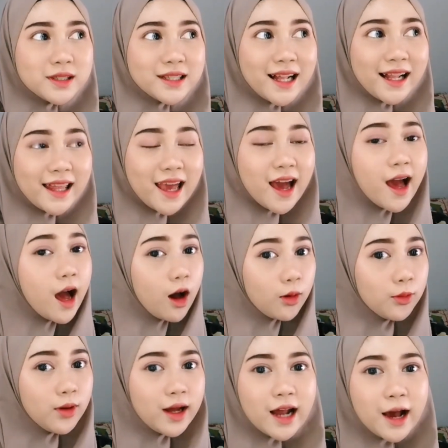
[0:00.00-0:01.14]
kalau
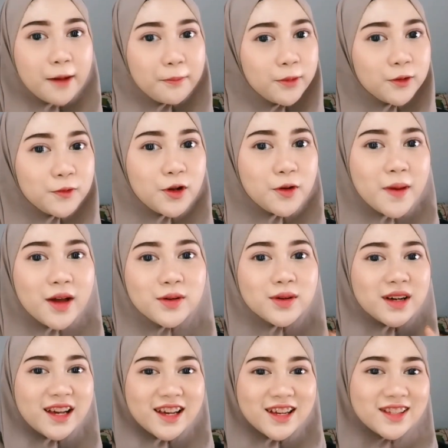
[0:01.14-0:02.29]
misalnya aku ada upload video
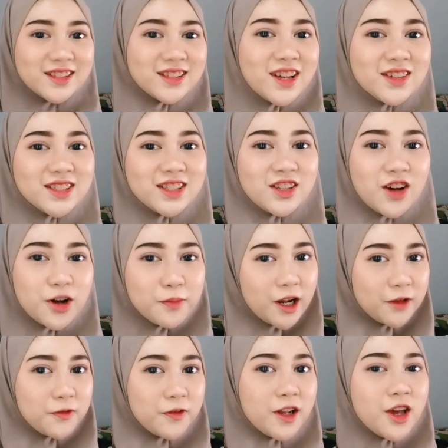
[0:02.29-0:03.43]
baru. So, see
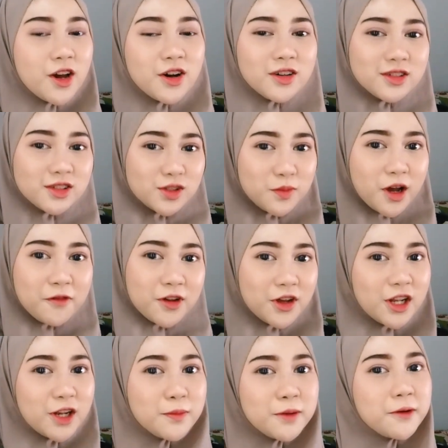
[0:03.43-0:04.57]
you on my next video.
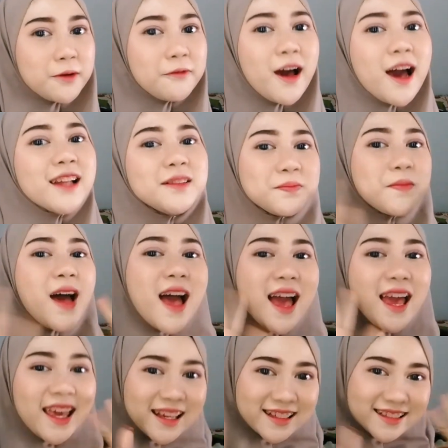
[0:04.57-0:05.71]
Semoga video ini bermanfaat.
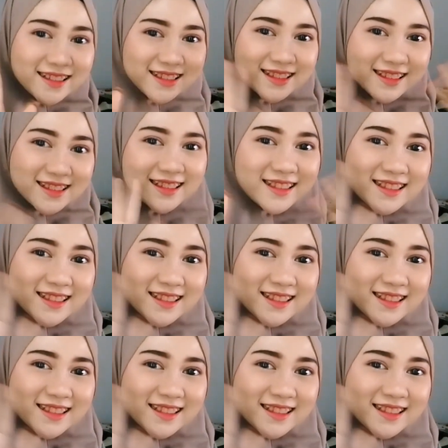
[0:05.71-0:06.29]
Bye!